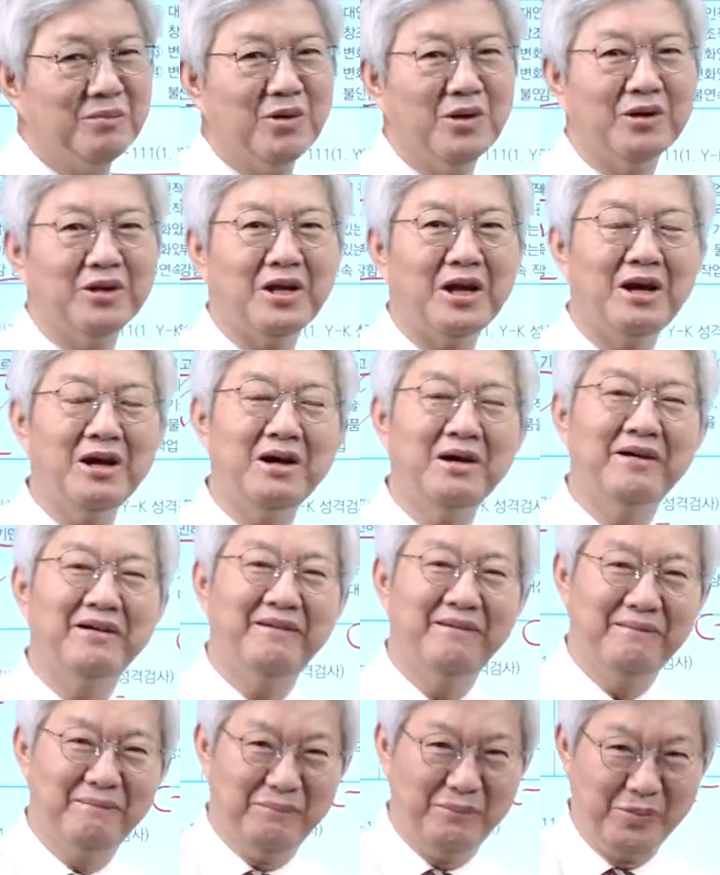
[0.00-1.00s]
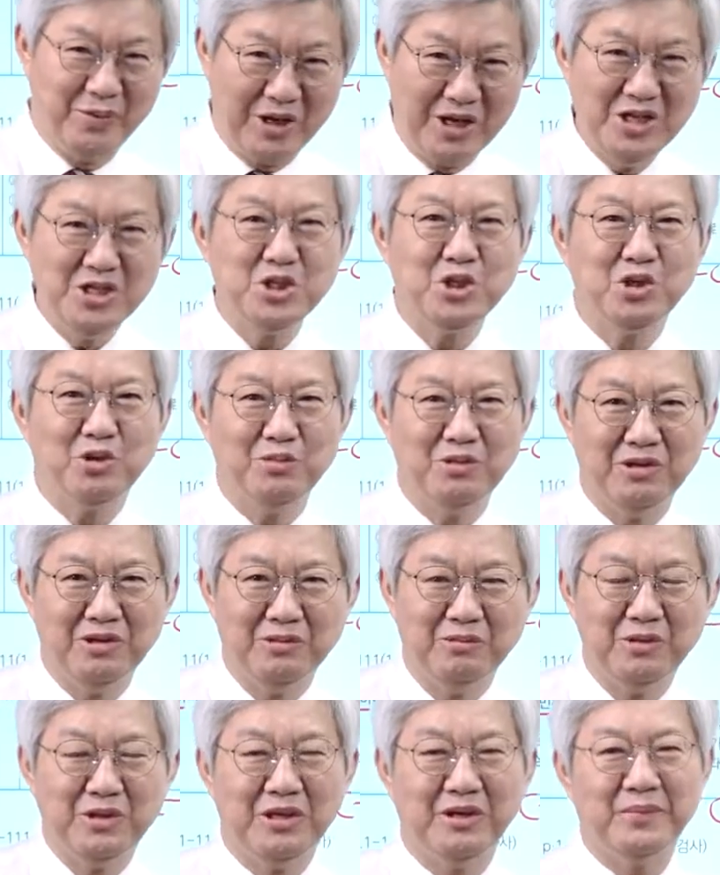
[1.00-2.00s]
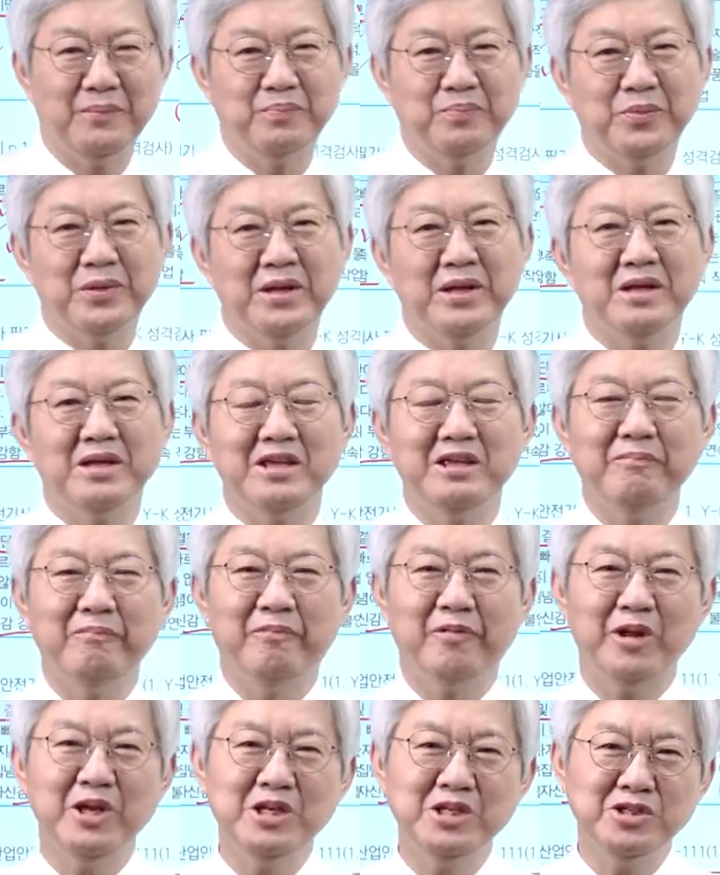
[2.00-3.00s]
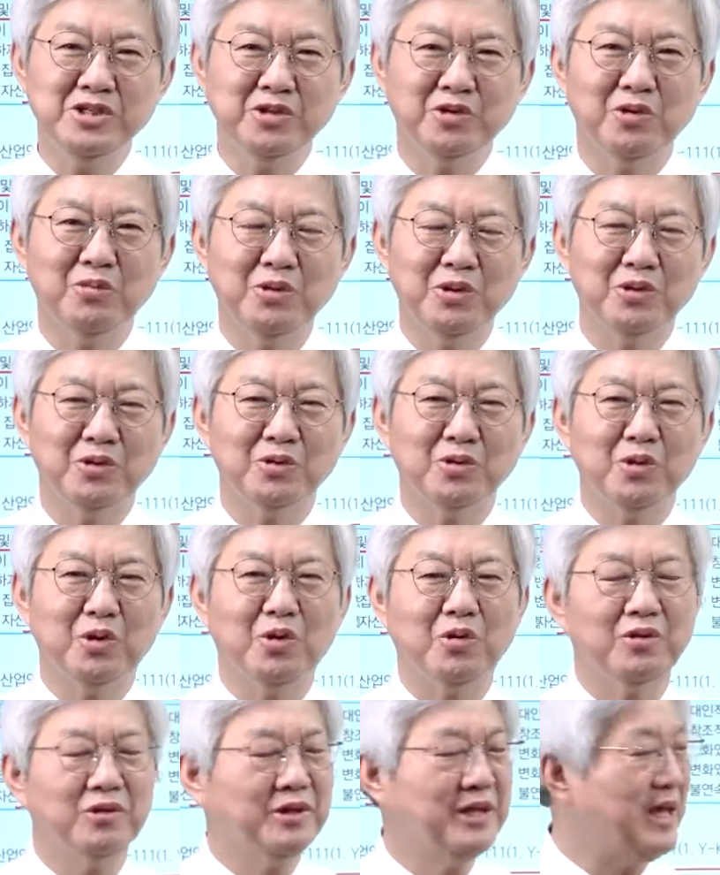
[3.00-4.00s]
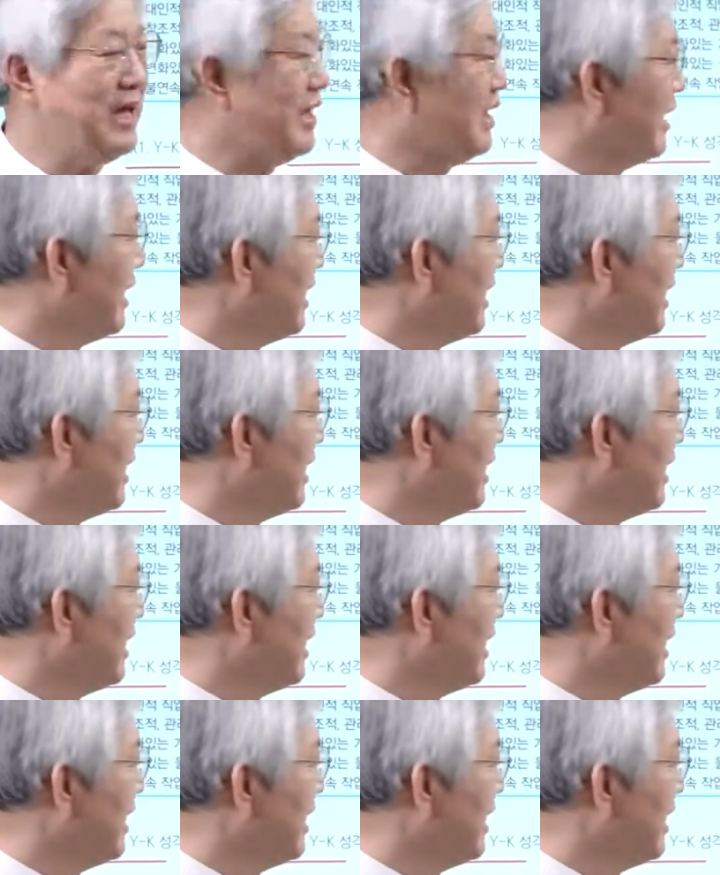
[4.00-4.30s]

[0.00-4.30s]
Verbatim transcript: 뭐다? 브레인스토밍입니다. 이 브레인스토밍은 또 네